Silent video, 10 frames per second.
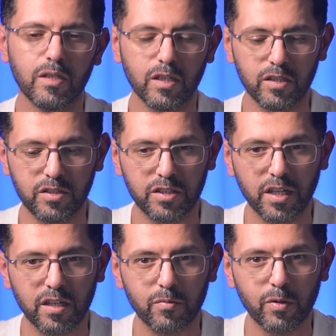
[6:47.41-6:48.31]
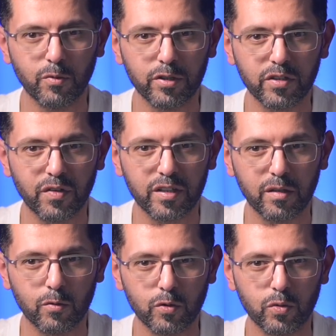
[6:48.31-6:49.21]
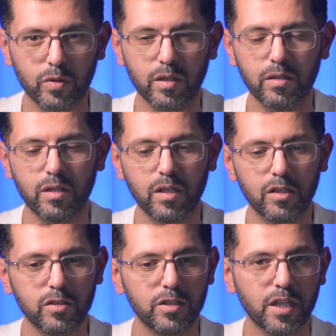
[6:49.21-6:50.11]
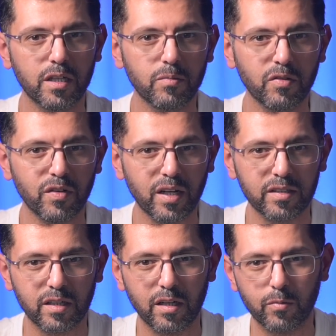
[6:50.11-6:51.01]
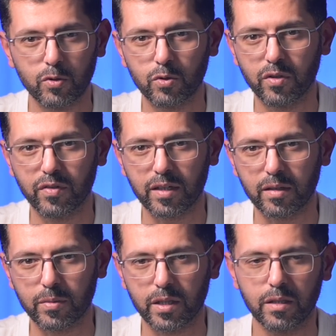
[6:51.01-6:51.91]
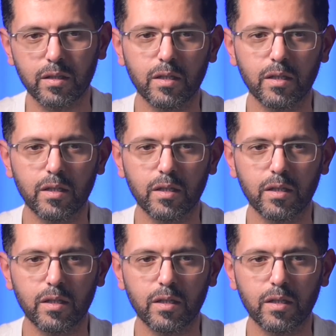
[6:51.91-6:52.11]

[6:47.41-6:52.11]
تجرب المواصفات اللي موجودة جرب الفلاتر اللي موجودة في الكاميرا